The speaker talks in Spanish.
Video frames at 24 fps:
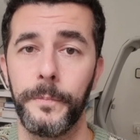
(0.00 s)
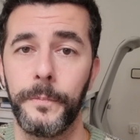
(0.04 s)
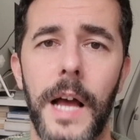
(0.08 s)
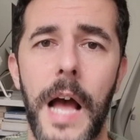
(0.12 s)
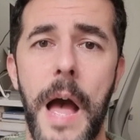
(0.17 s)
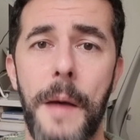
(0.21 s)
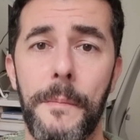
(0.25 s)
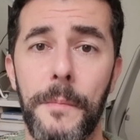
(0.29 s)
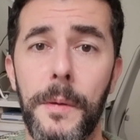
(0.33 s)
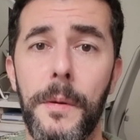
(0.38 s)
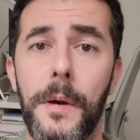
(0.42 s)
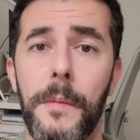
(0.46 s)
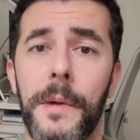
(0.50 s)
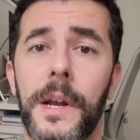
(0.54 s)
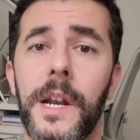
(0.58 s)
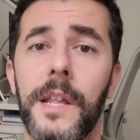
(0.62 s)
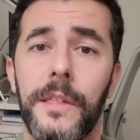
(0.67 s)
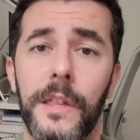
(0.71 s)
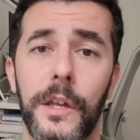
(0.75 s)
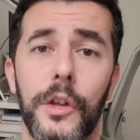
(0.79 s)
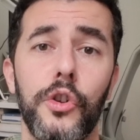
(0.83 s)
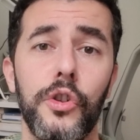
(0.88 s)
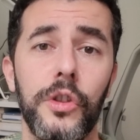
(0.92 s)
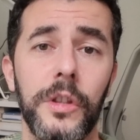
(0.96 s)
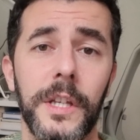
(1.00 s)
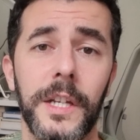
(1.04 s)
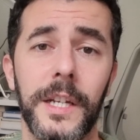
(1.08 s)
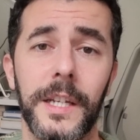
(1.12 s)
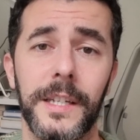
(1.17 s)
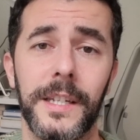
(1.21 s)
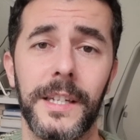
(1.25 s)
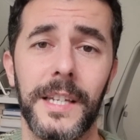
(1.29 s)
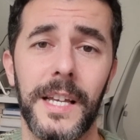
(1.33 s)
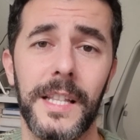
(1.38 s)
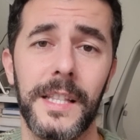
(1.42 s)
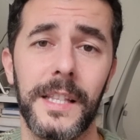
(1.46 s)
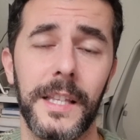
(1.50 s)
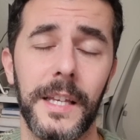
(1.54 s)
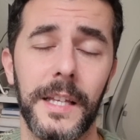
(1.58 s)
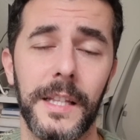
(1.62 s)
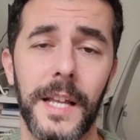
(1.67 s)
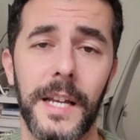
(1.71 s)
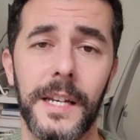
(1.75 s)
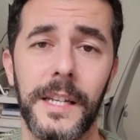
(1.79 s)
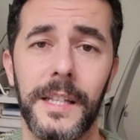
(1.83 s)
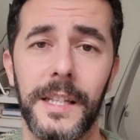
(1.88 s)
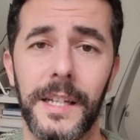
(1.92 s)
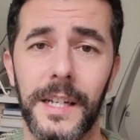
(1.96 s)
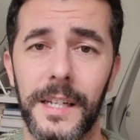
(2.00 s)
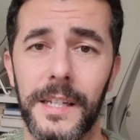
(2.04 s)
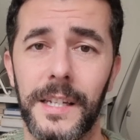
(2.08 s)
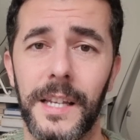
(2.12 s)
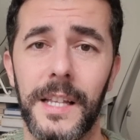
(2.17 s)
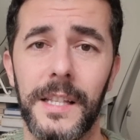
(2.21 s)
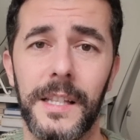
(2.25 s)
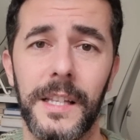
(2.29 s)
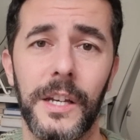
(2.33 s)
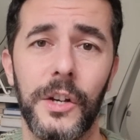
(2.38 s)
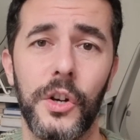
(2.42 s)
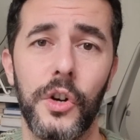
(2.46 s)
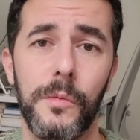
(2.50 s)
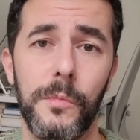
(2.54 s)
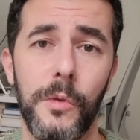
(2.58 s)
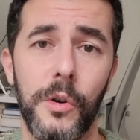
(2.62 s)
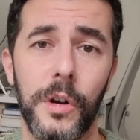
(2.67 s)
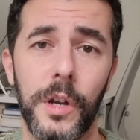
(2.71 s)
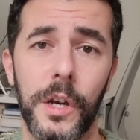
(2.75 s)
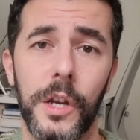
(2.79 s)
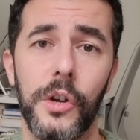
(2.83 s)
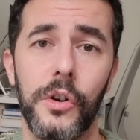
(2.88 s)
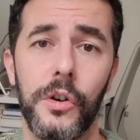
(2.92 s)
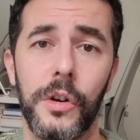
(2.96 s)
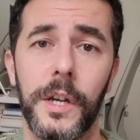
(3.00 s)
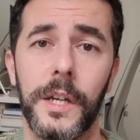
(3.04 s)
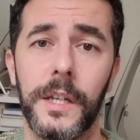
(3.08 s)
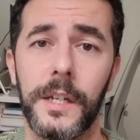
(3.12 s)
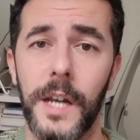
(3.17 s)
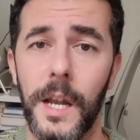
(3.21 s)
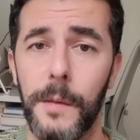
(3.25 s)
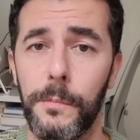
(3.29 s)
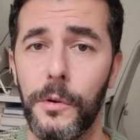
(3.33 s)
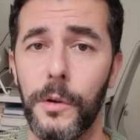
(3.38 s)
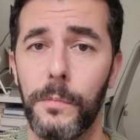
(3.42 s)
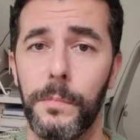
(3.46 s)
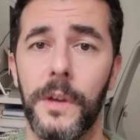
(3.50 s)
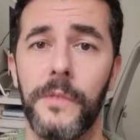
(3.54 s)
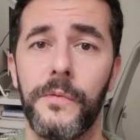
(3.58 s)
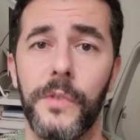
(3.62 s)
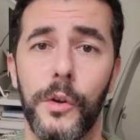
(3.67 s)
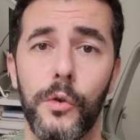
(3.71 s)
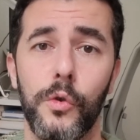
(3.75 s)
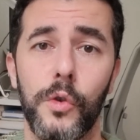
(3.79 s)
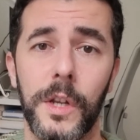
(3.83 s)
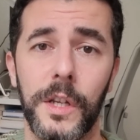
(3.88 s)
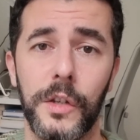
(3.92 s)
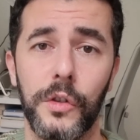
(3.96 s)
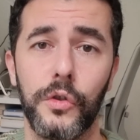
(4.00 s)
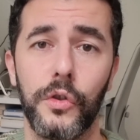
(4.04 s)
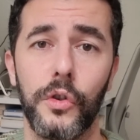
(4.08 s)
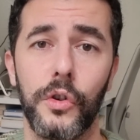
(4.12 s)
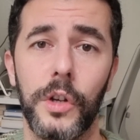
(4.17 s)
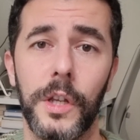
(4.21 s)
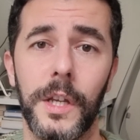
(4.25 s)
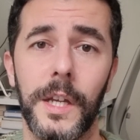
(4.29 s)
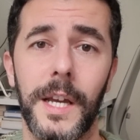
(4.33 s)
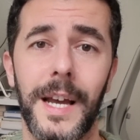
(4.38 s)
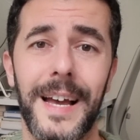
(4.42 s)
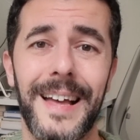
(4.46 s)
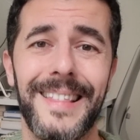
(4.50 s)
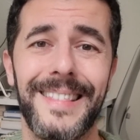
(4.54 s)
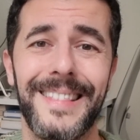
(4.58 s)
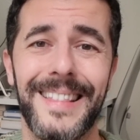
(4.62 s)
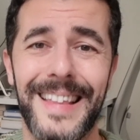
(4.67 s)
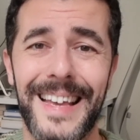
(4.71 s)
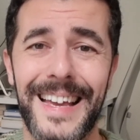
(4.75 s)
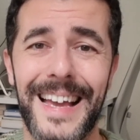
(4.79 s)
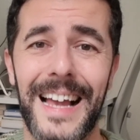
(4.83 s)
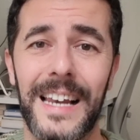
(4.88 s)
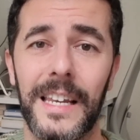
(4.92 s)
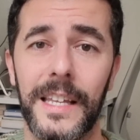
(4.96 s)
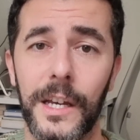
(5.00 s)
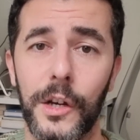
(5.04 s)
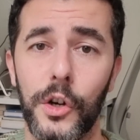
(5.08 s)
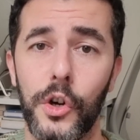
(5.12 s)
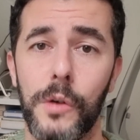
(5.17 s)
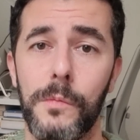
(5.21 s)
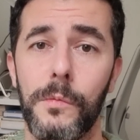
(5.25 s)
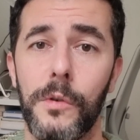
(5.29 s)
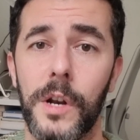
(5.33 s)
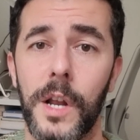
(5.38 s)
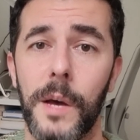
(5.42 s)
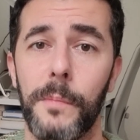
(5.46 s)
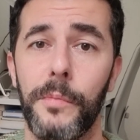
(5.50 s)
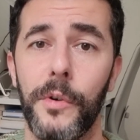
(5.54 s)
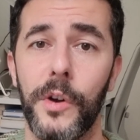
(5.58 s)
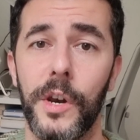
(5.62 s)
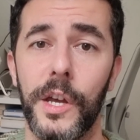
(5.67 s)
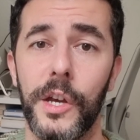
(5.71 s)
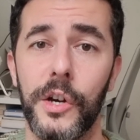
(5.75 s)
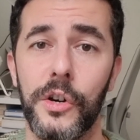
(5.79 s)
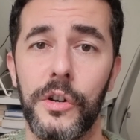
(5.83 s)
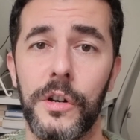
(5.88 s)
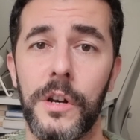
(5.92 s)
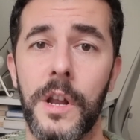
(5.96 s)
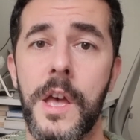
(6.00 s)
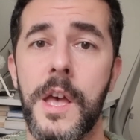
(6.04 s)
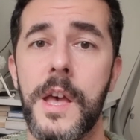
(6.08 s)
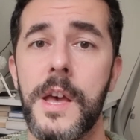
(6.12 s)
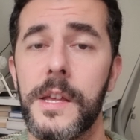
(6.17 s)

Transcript: A mí me ha parecido interesante, tan interesante como creo que es la propia figura histórica de alguien como Napoleón.